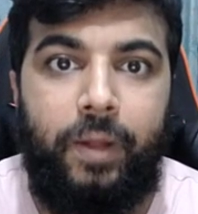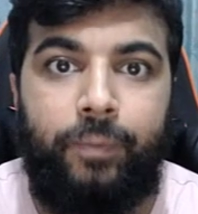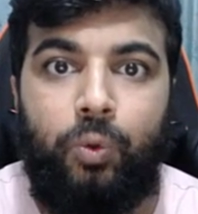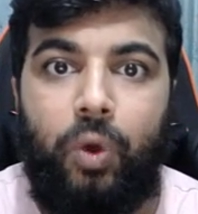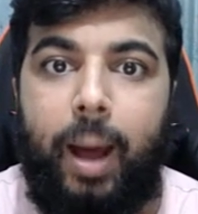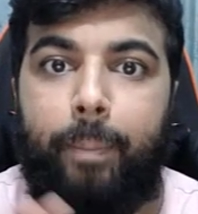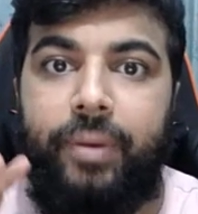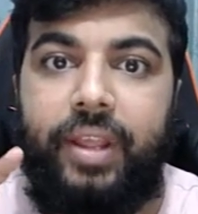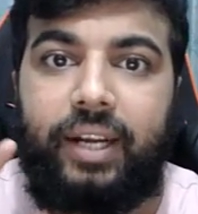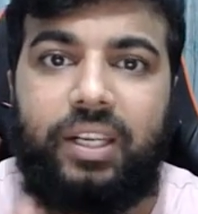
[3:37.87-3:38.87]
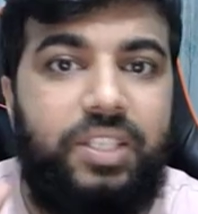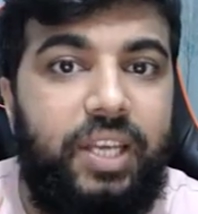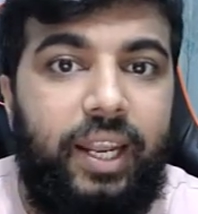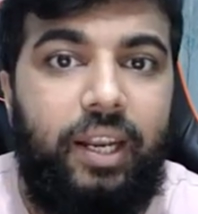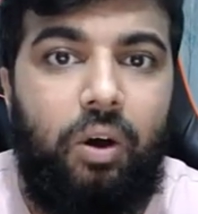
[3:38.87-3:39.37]
তো আপনি একটা
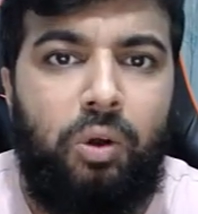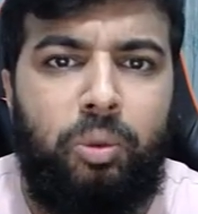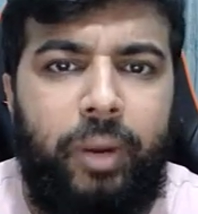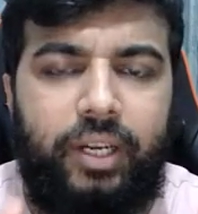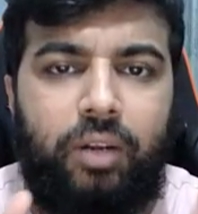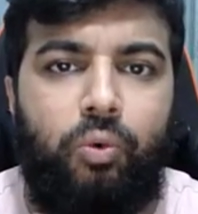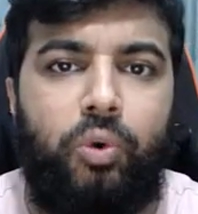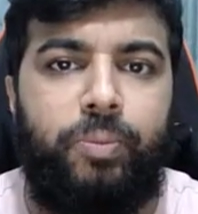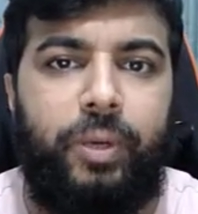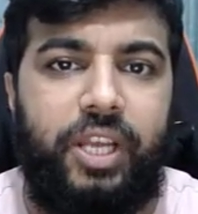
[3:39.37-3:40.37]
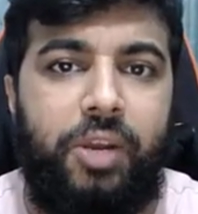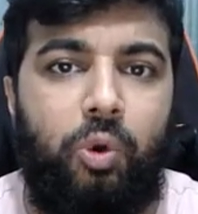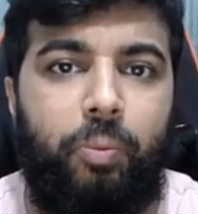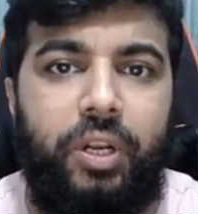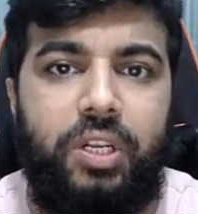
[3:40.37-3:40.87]
চ্যানেল অথবা একটা কোর্স বাছাই
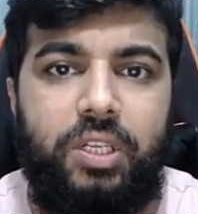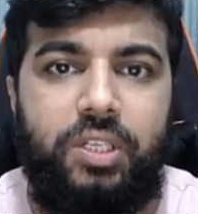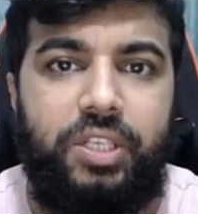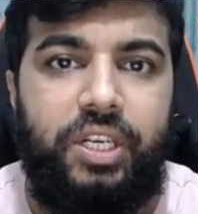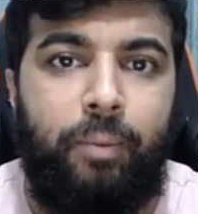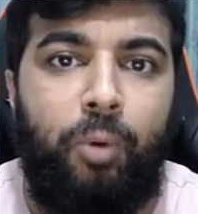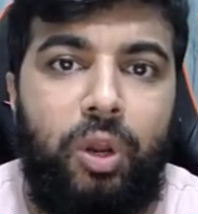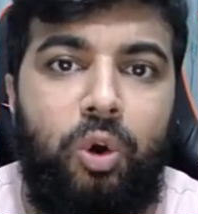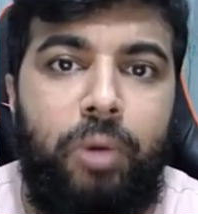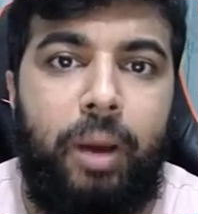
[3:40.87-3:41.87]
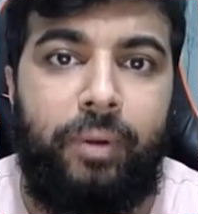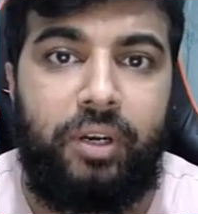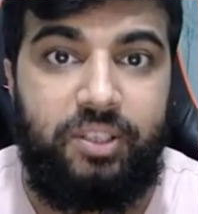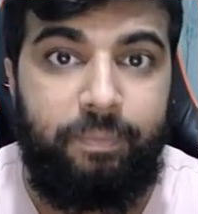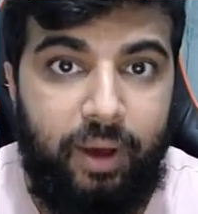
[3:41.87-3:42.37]
করবেন যেটা মনে হবে আপনার
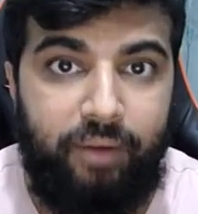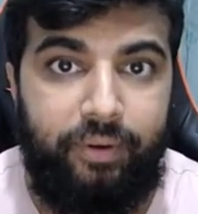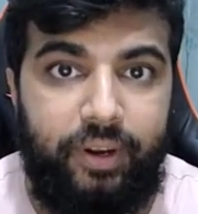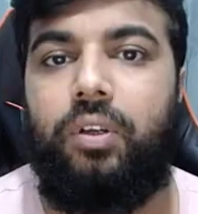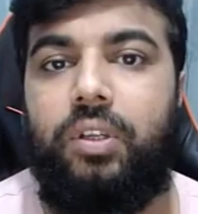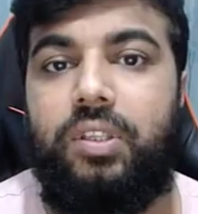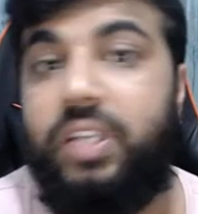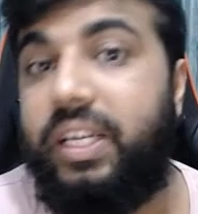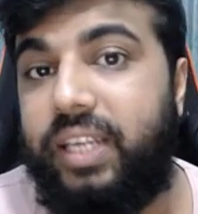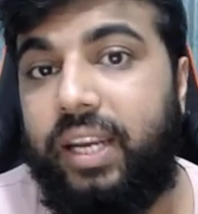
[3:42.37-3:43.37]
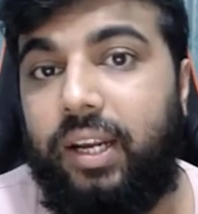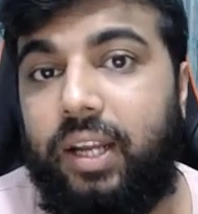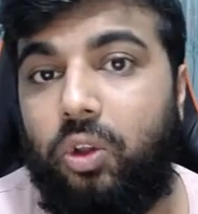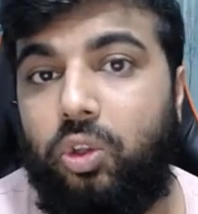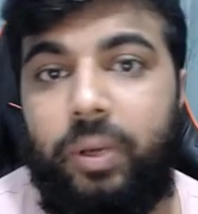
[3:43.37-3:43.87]
কাছে পারফেক্ট যে চ্যানেলটা
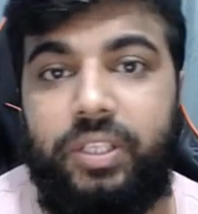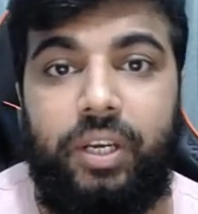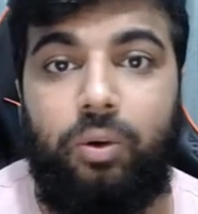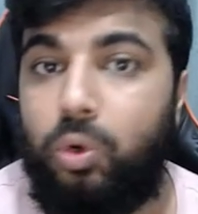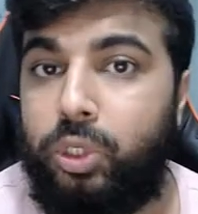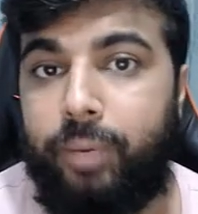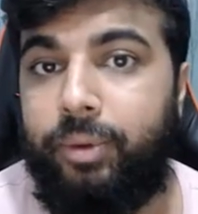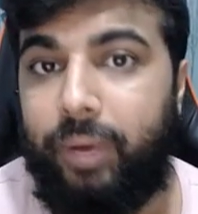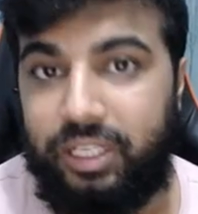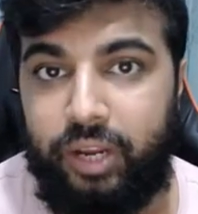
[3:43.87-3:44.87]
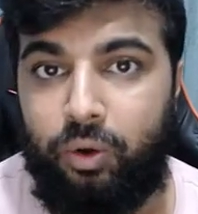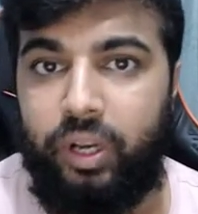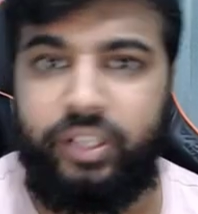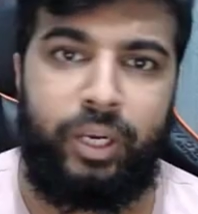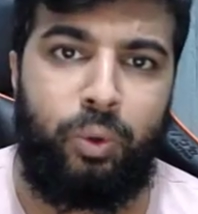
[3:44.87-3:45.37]
অথবা যে কোর্সটা আপনি বাছাই
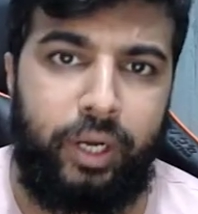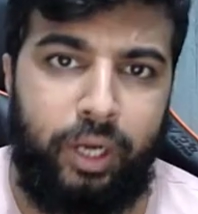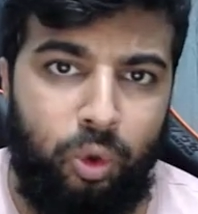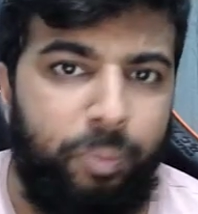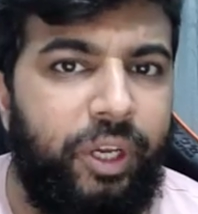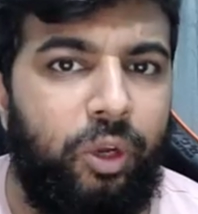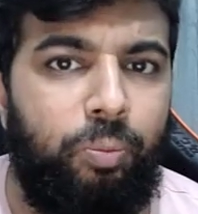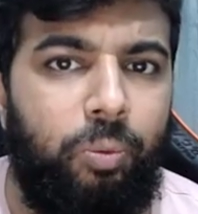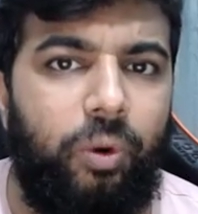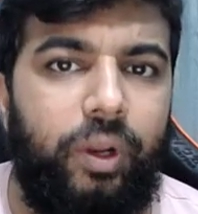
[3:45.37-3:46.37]
করলেন যে কোনো একটা টপিকের উপর